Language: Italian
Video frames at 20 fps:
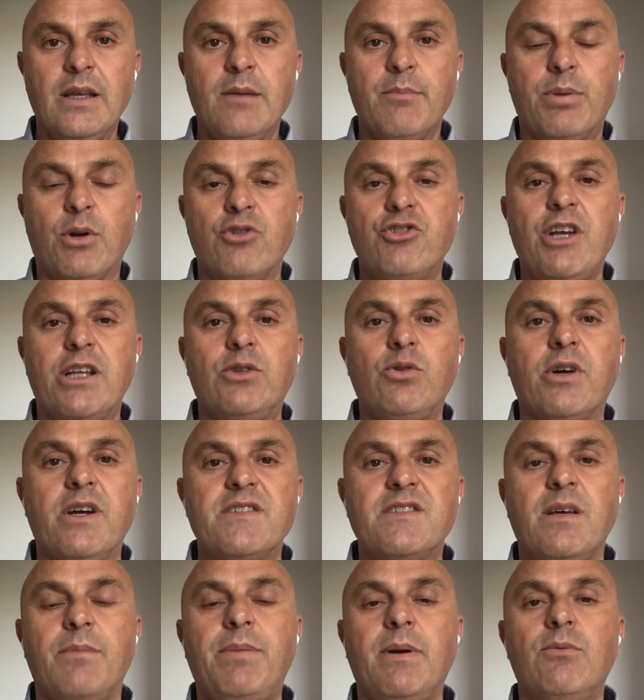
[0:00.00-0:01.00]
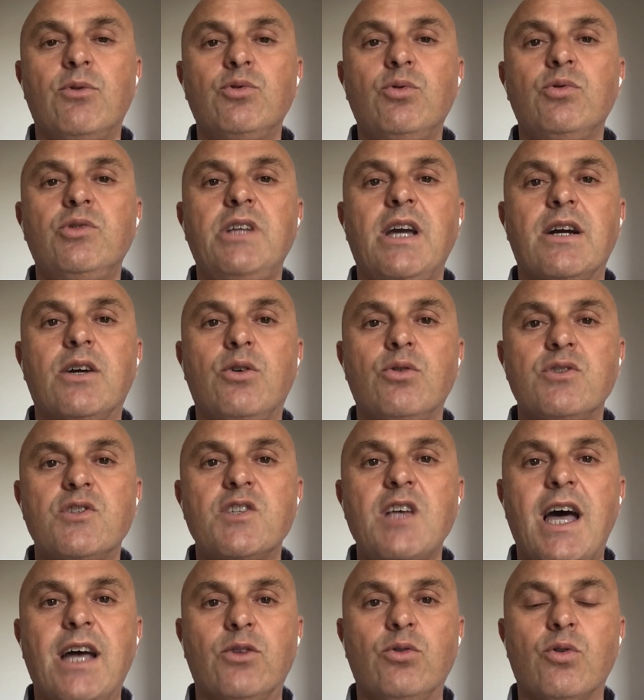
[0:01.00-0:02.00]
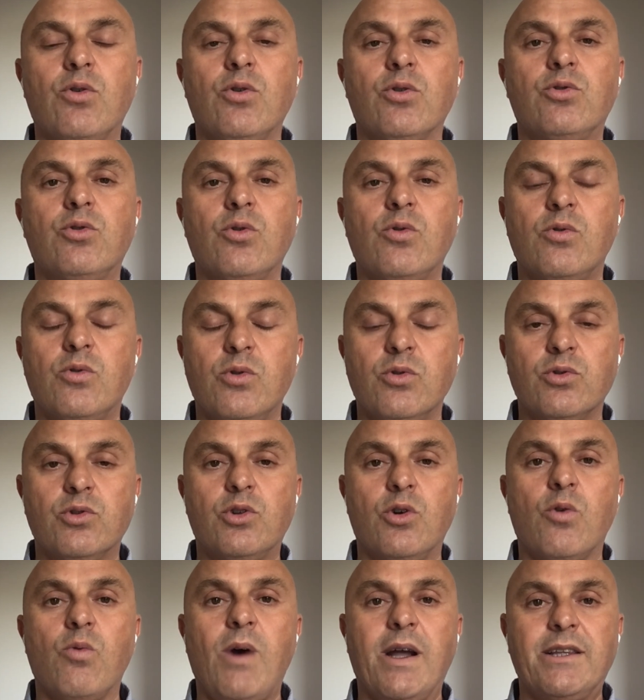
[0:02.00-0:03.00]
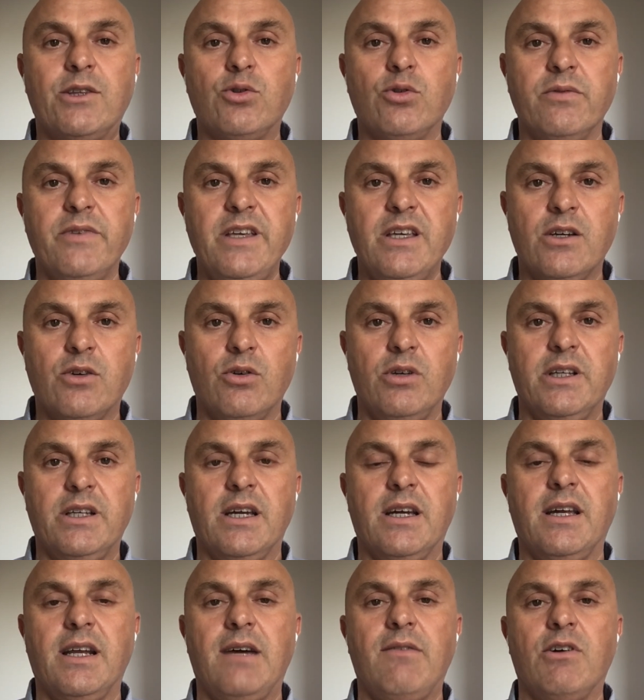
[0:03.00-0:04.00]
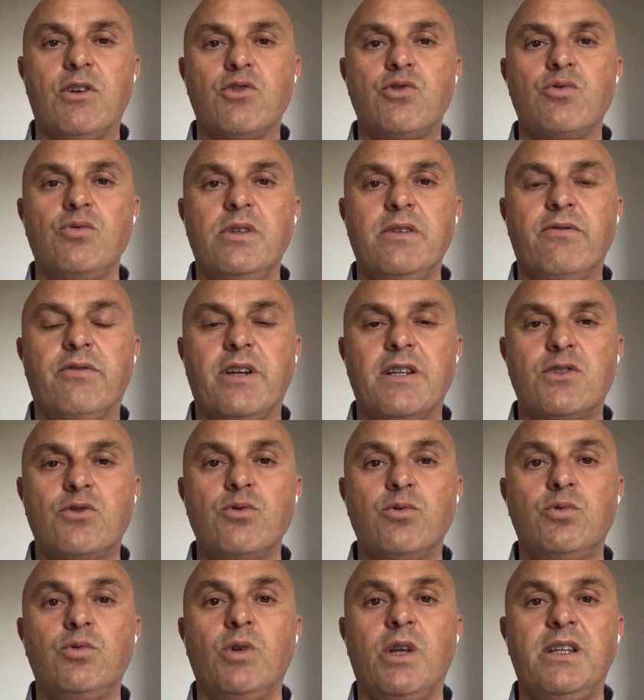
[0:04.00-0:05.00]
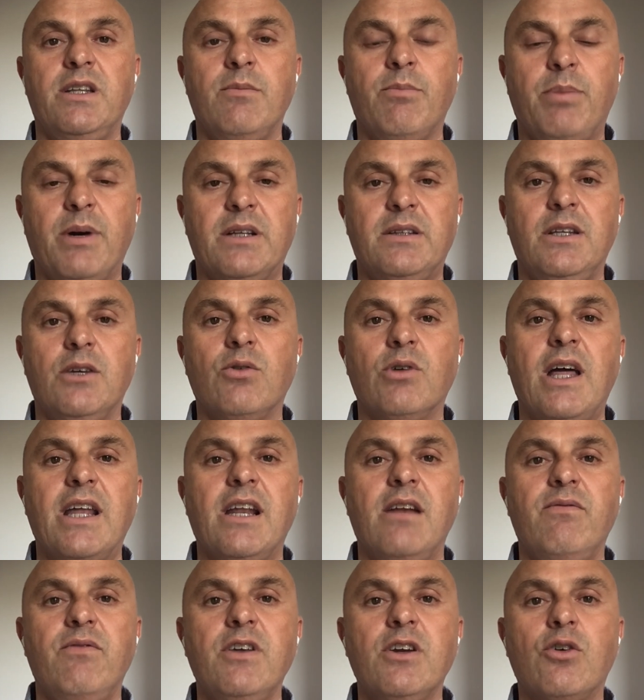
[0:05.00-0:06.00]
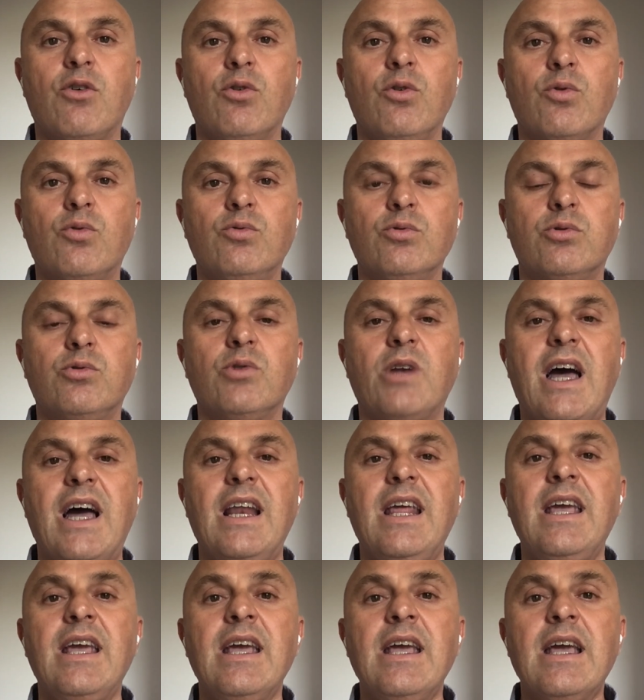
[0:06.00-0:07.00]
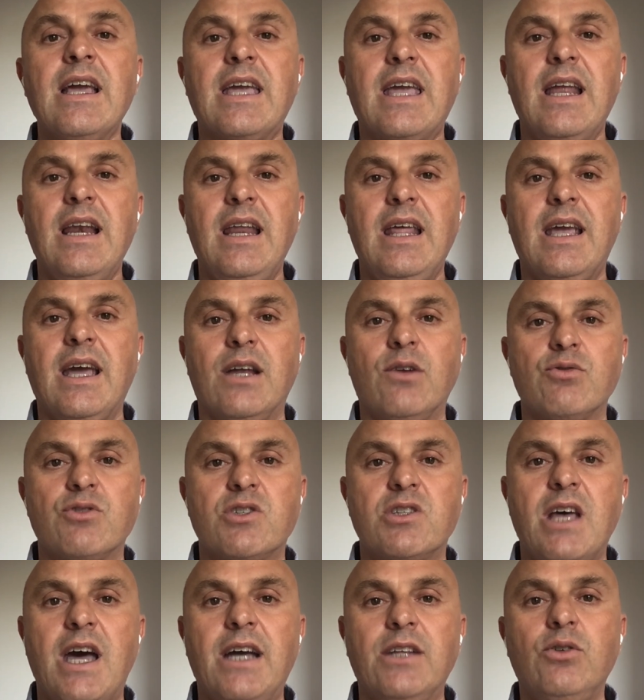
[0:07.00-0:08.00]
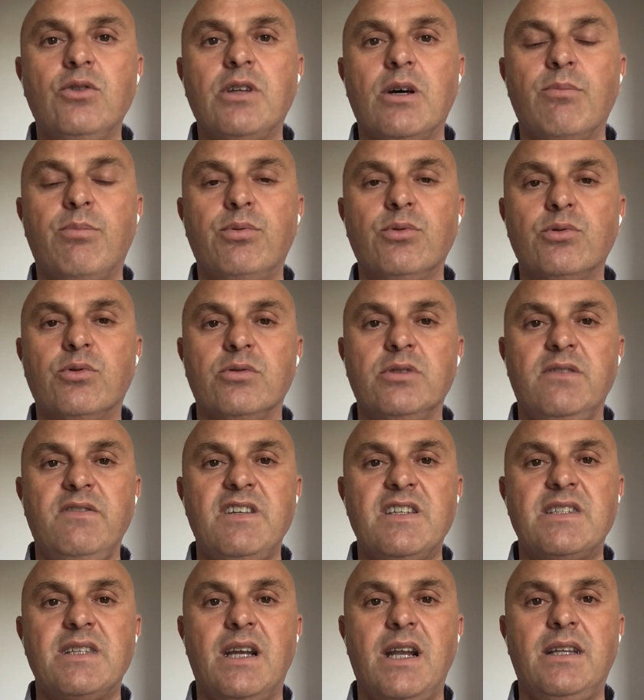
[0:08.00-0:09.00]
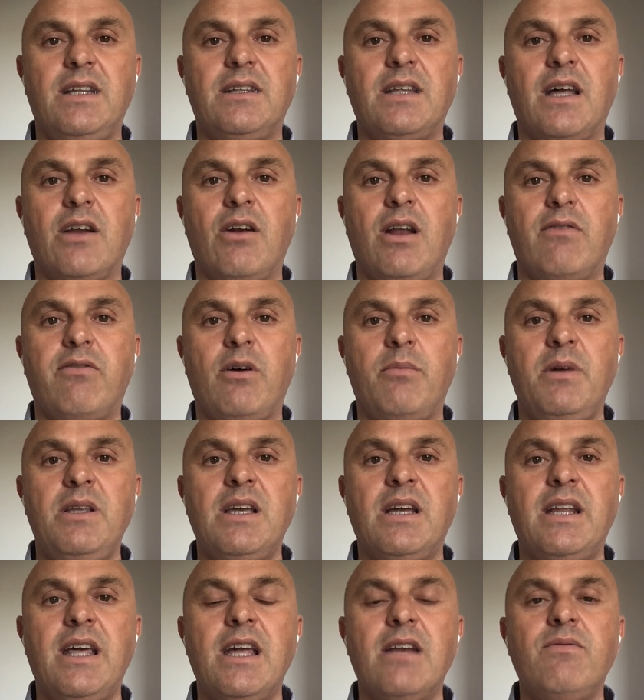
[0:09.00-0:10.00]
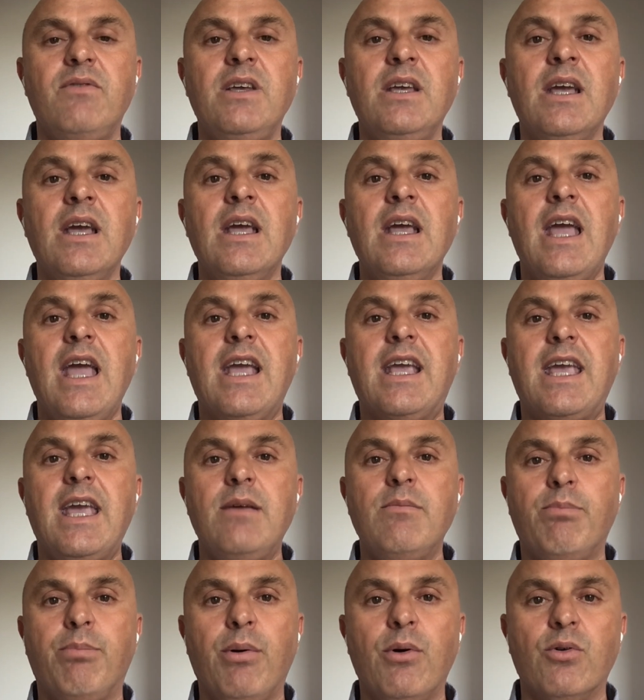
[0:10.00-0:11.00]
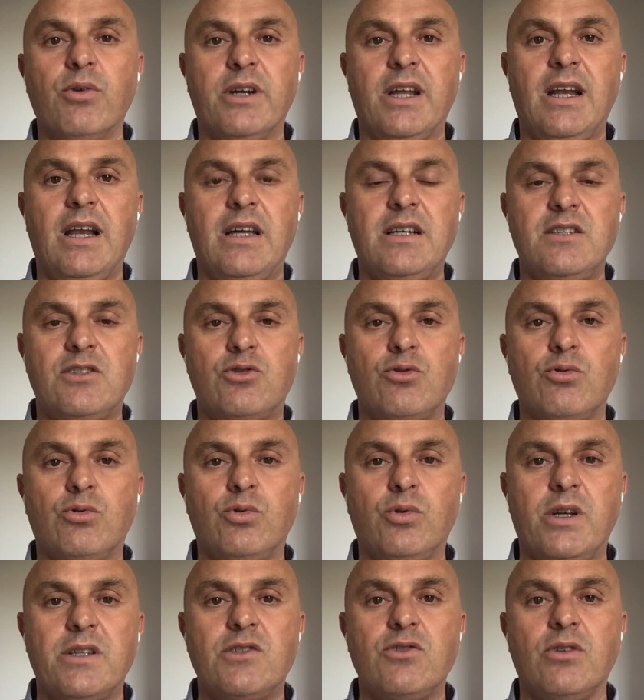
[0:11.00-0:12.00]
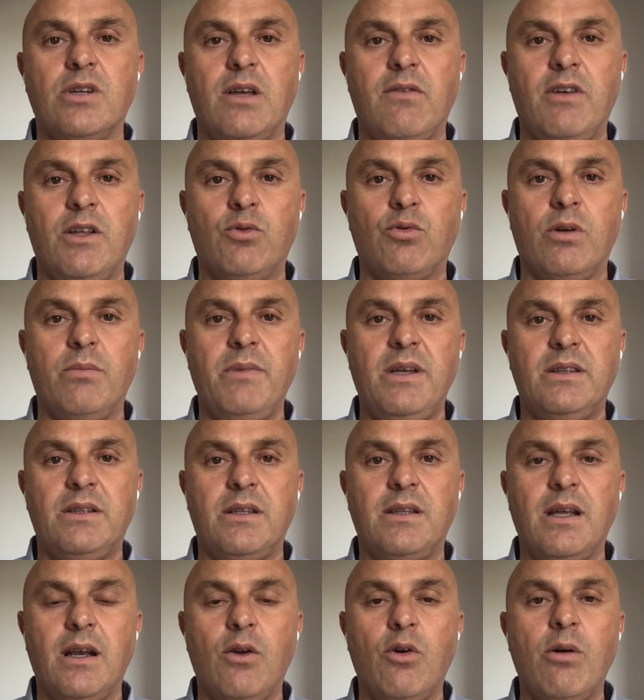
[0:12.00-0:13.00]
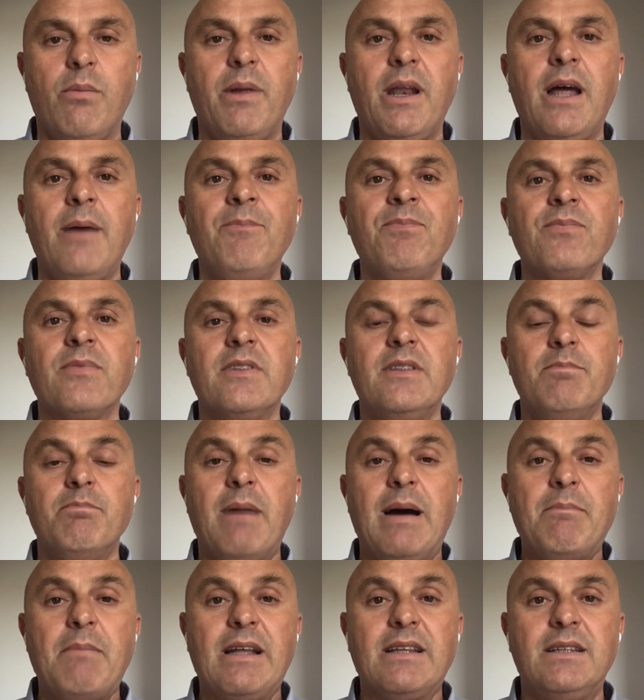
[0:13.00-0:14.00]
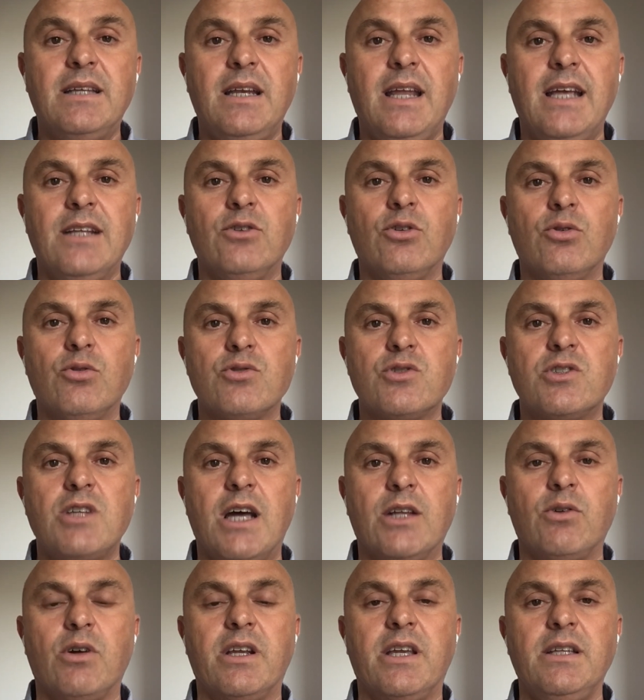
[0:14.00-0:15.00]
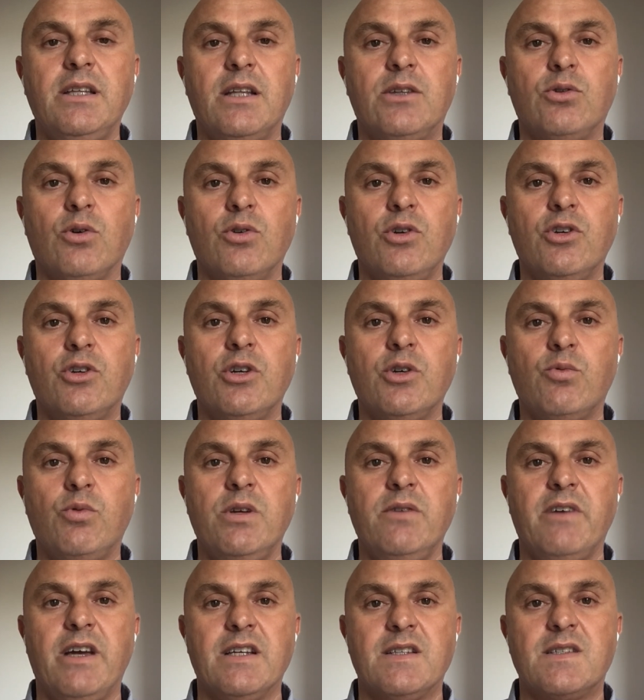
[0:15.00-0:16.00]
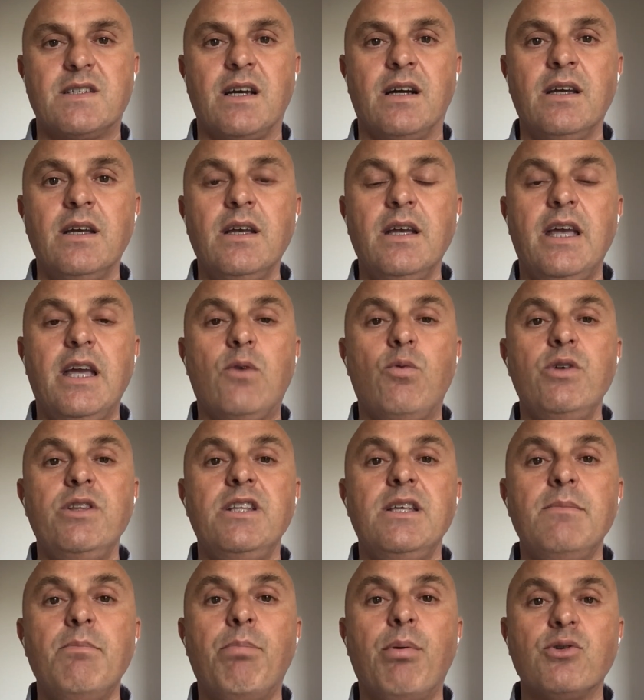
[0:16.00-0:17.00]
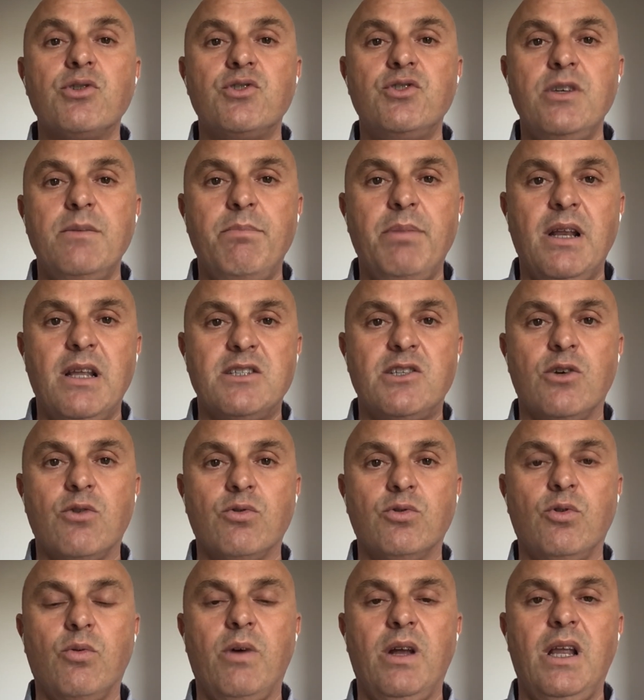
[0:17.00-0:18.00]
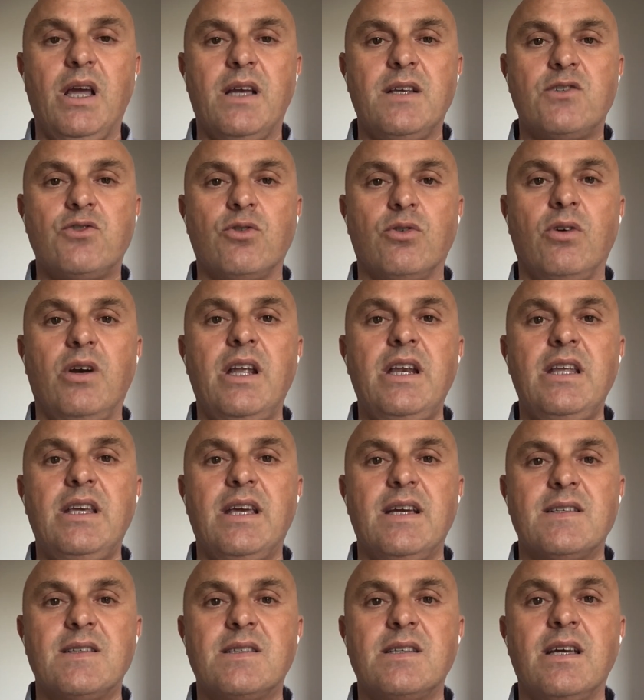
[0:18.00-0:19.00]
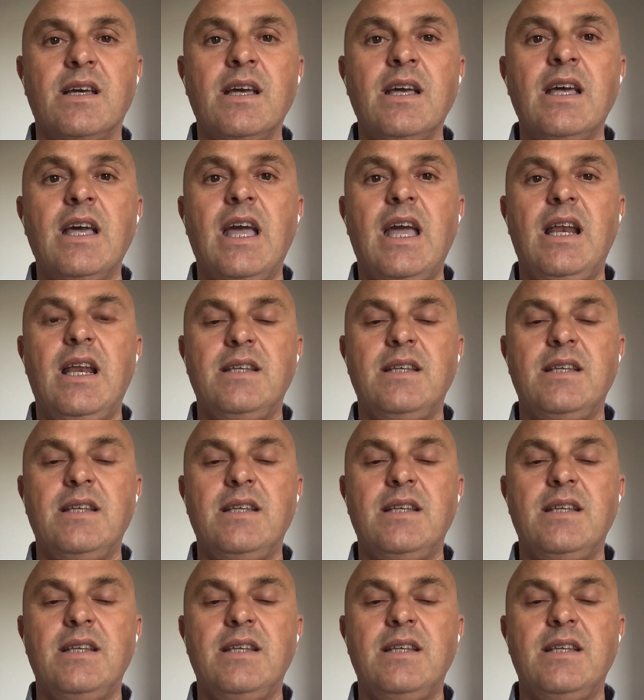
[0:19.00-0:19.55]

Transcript: Progetto che sappiamo tutti ha cozzato contro quattro vincoli che gravano sulle infrastrutture, ed in particolare il vincolo culturale che lega lo stadio da un punto di vista ereditario alla famiglia Nervi e che impone la ristrutturazione eventualmente dell'opera ma mantenendo lo stato architettonico in cui versa e quindi impossibile secondo quelle che sono le richieste e le